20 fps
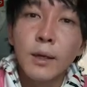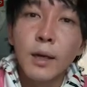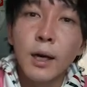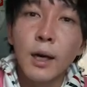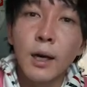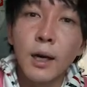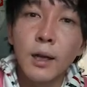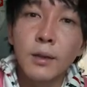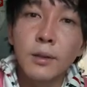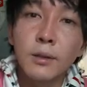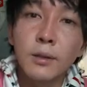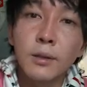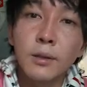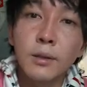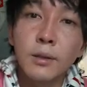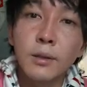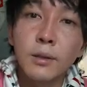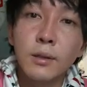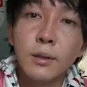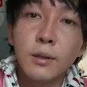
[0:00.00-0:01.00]
あ
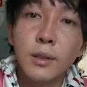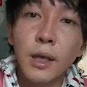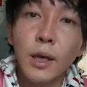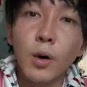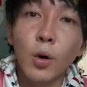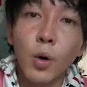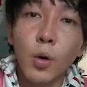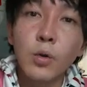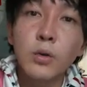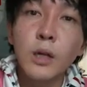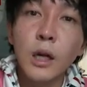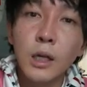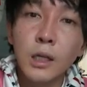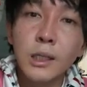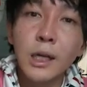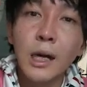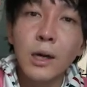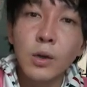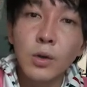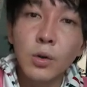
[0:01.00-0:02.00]
のー、ね、音楽
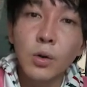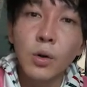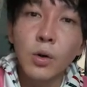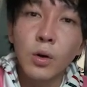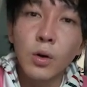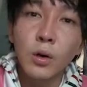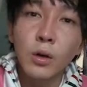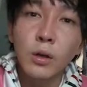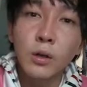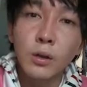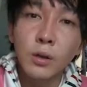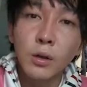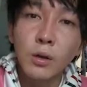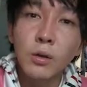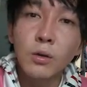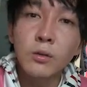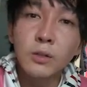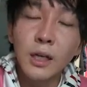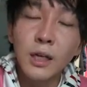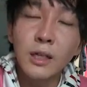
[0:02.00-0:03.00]
学校、
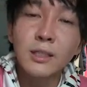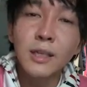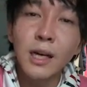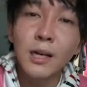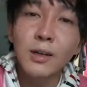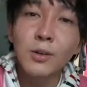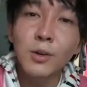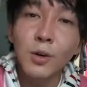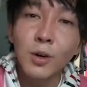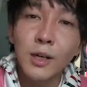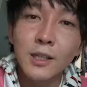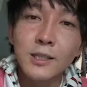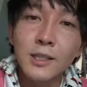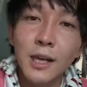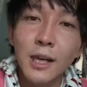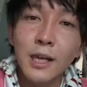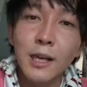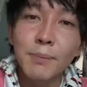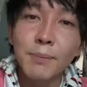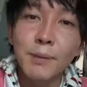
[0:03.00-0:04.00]
音楽学校が
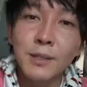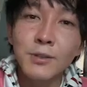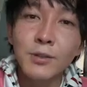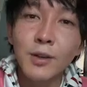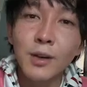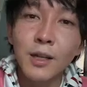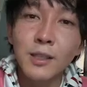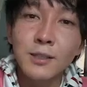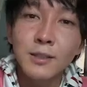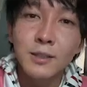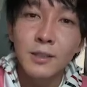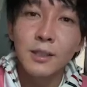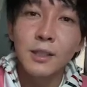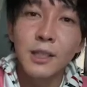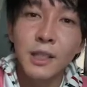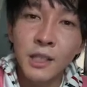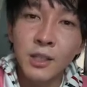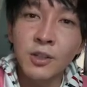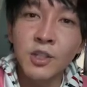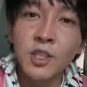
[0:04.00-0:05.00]
さ、やっぱそれは、
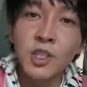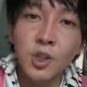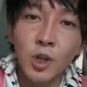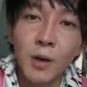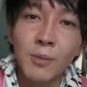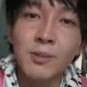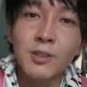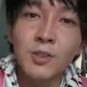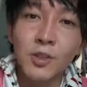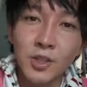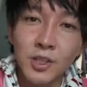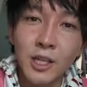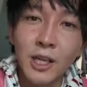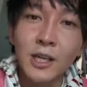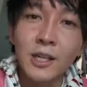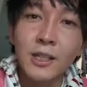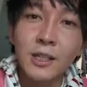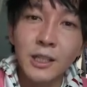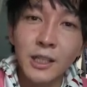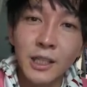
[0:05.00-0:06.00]
井口とかもそうじゃ
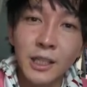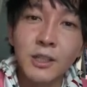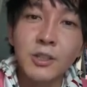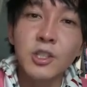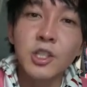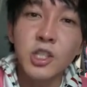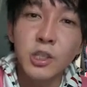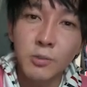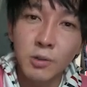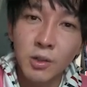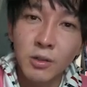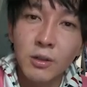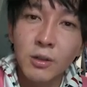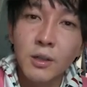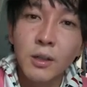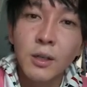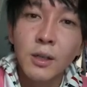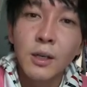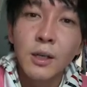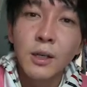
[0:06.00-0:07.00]
ん。井口も。
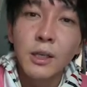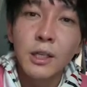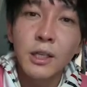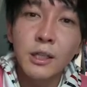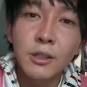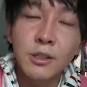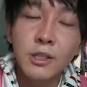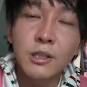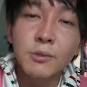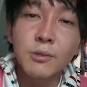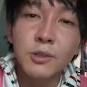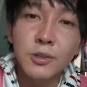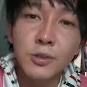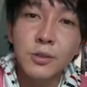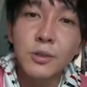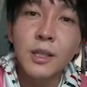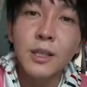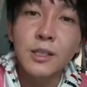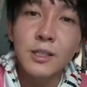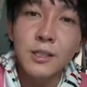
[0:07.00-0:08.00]
井口も
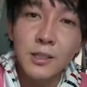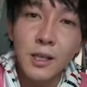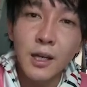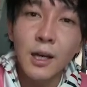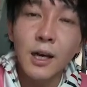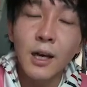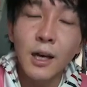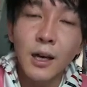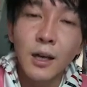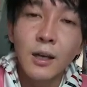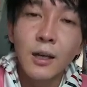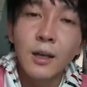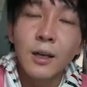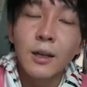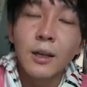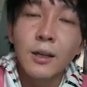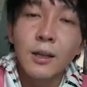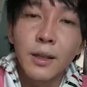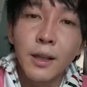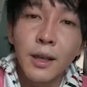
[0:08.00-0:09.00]
そうだしさ、
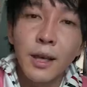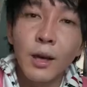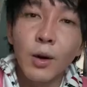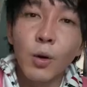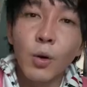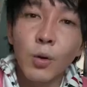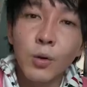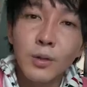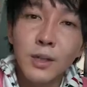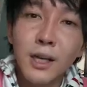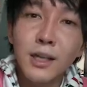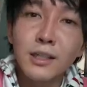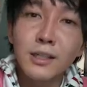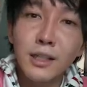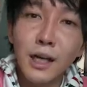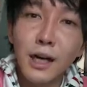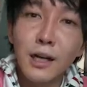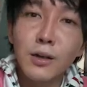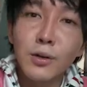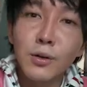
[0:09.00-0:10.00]
ね、音楽
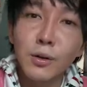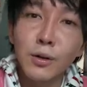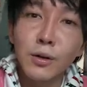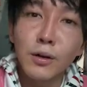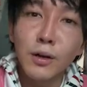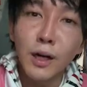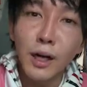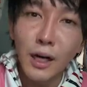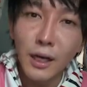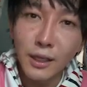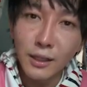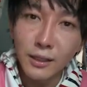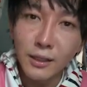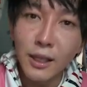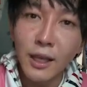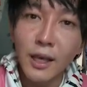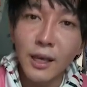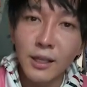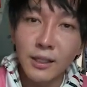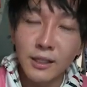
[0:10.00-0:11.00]
学校、
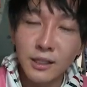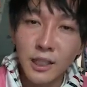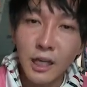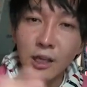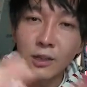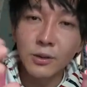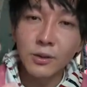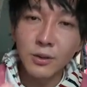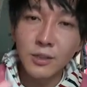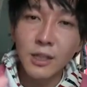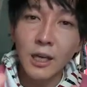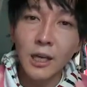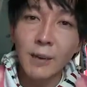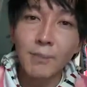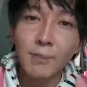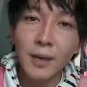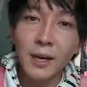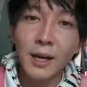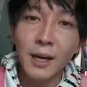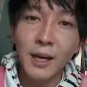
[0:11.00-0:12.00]
ね、ちゃんとさ、
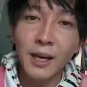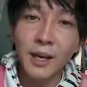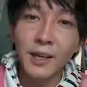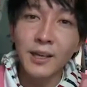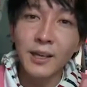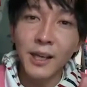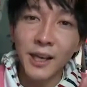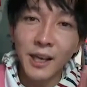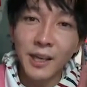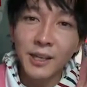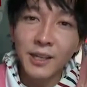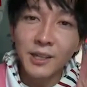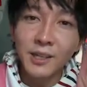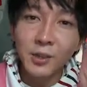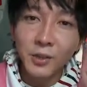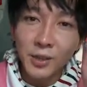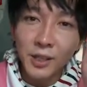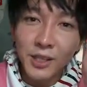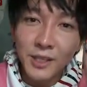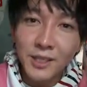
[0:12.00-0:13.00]
やっぱエリ、
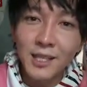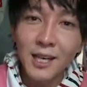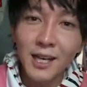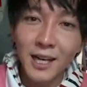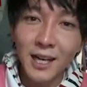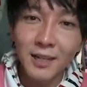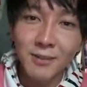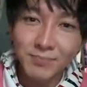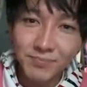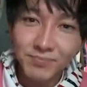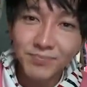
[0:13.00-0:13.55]
エリートでさ、